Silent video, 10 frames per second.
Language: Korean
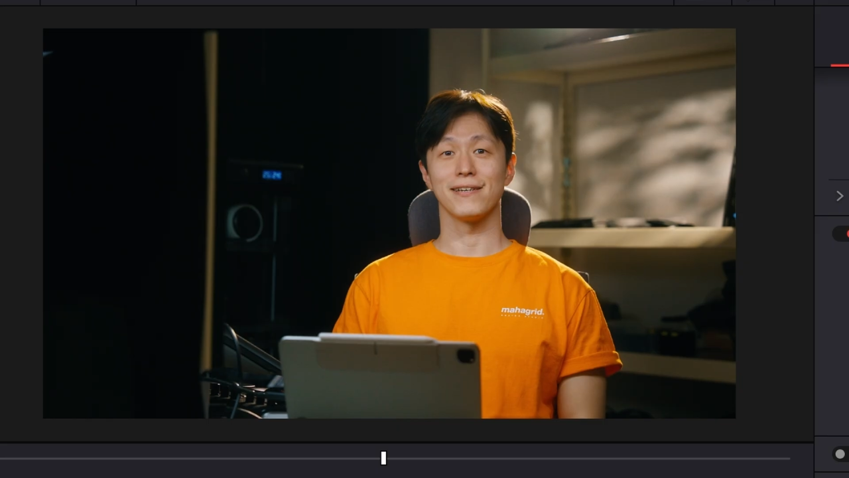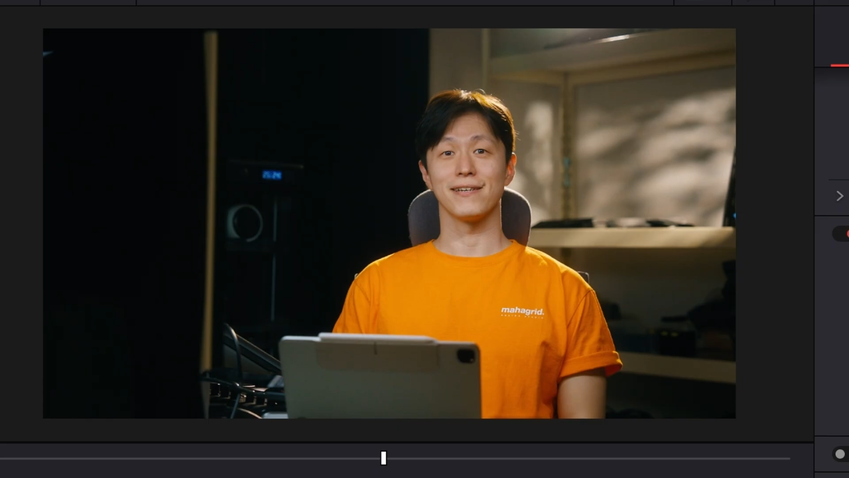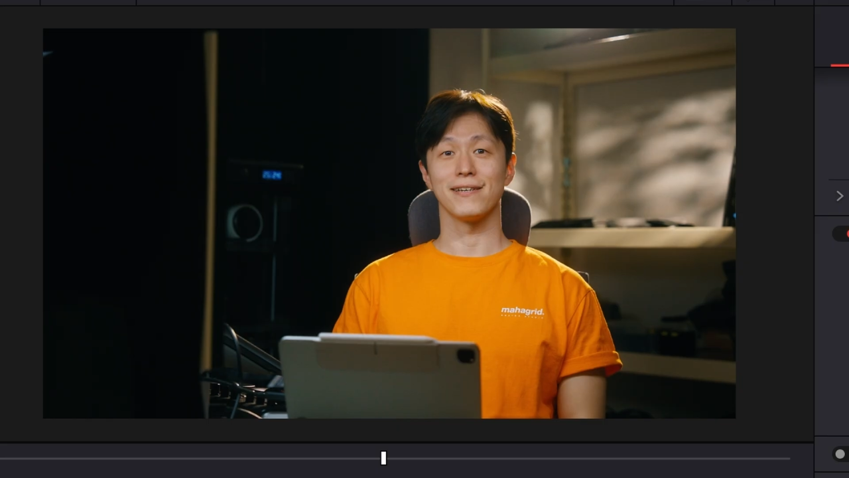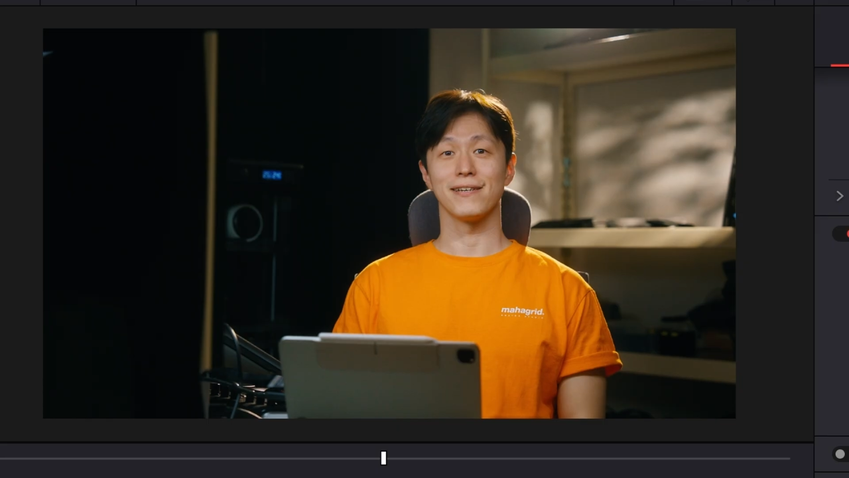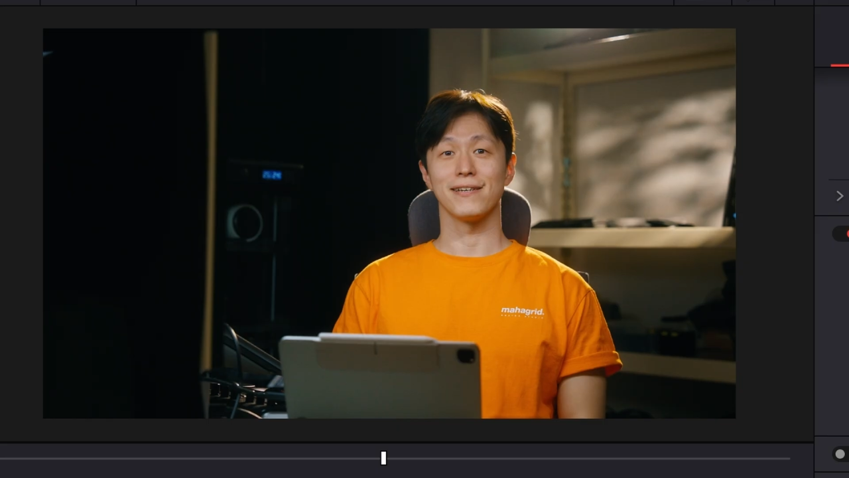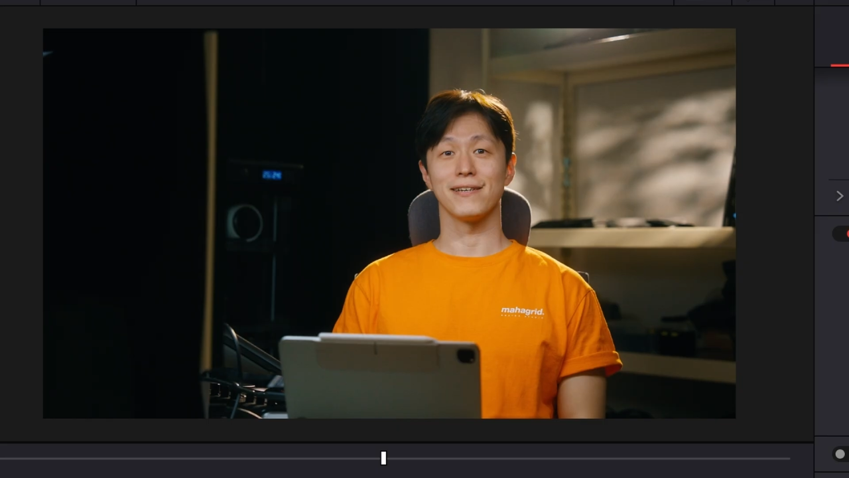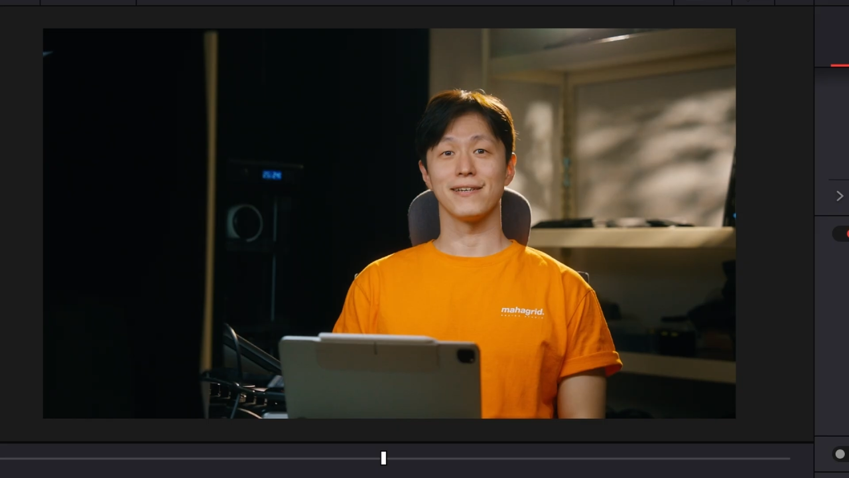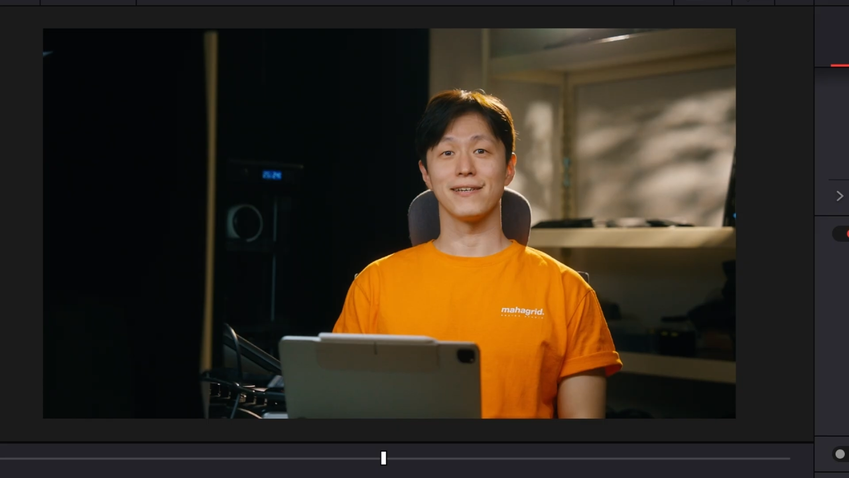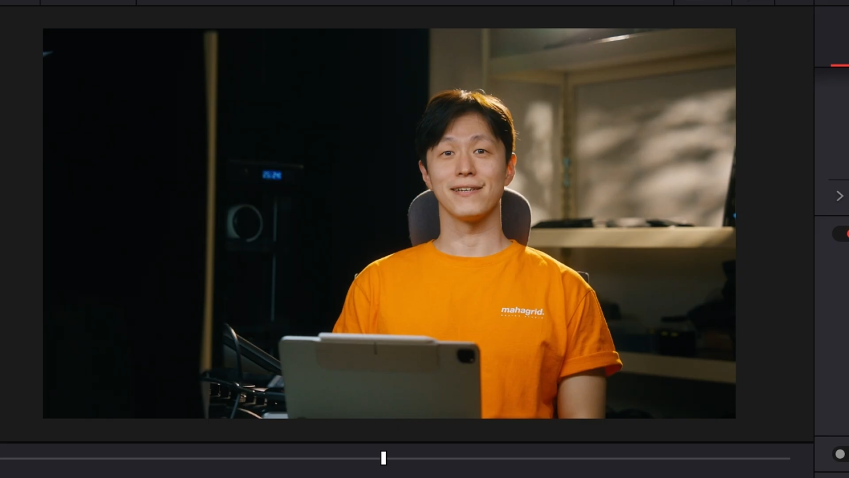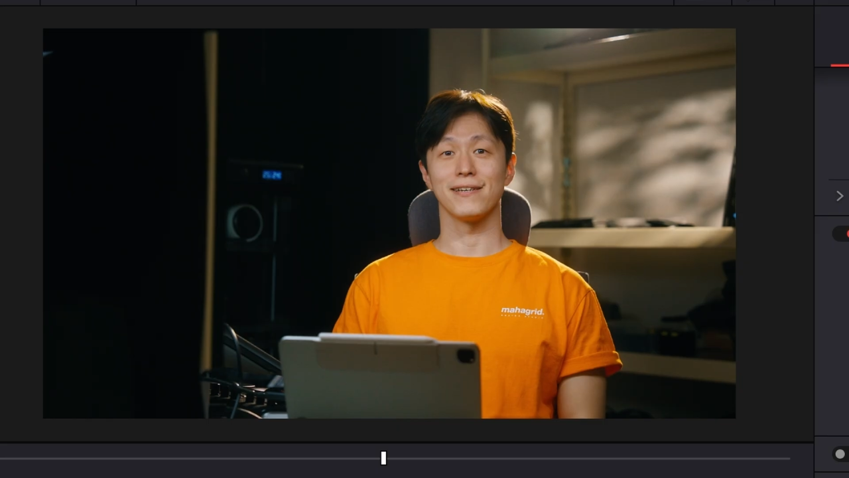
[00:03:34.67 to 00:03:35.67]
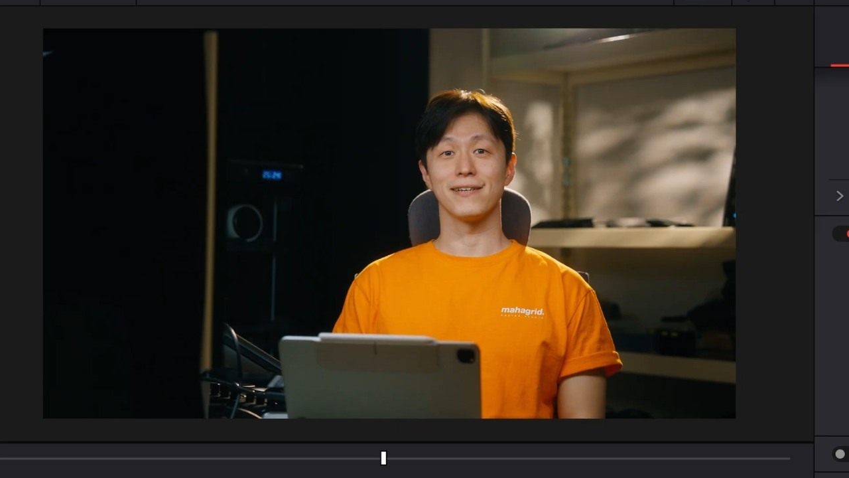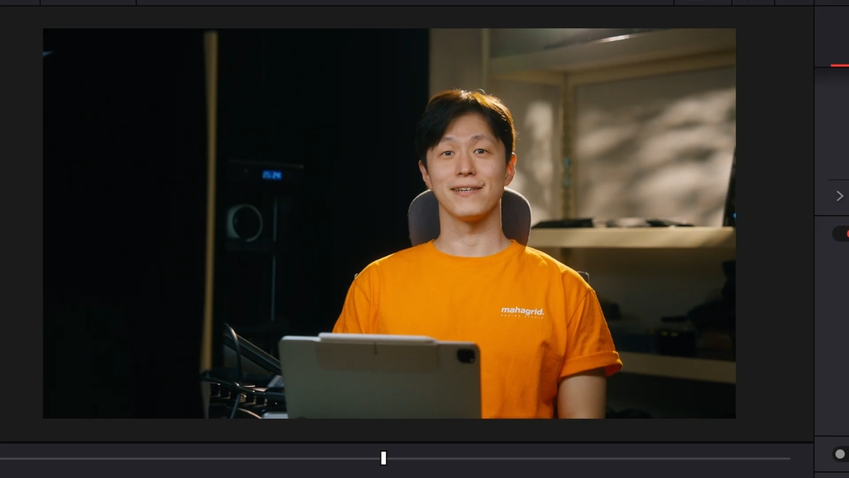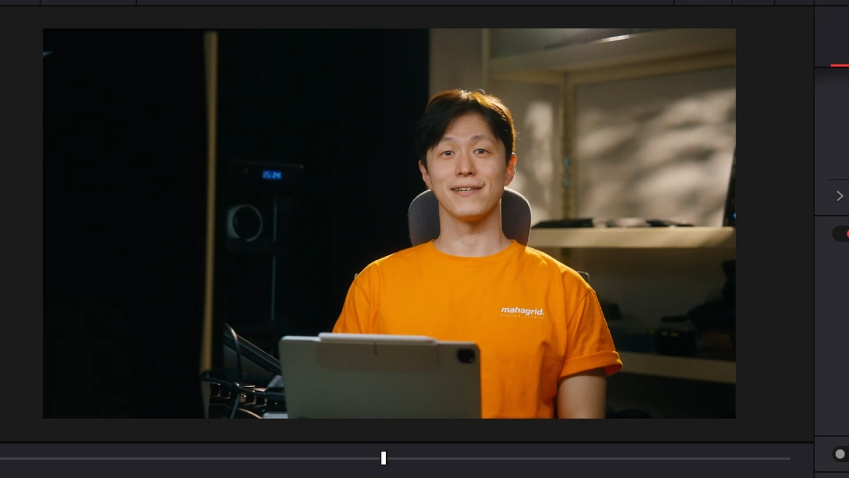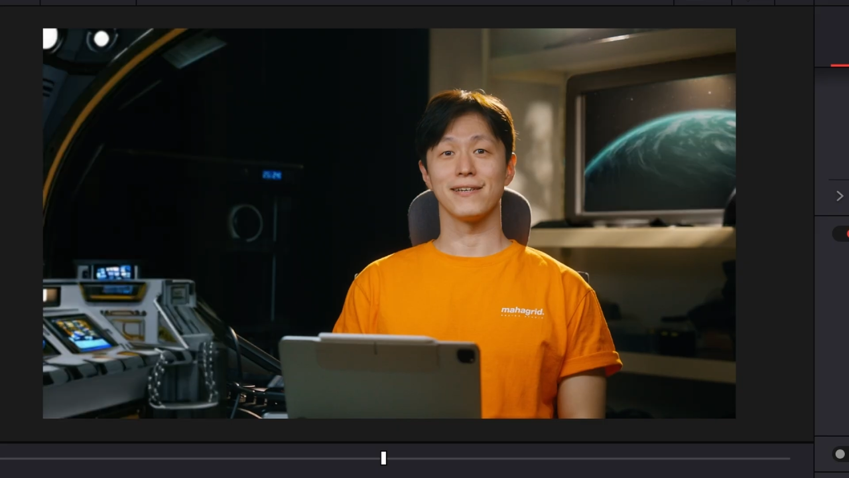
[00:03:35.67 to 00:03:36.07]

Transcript: 이거를 이런 식으로 업고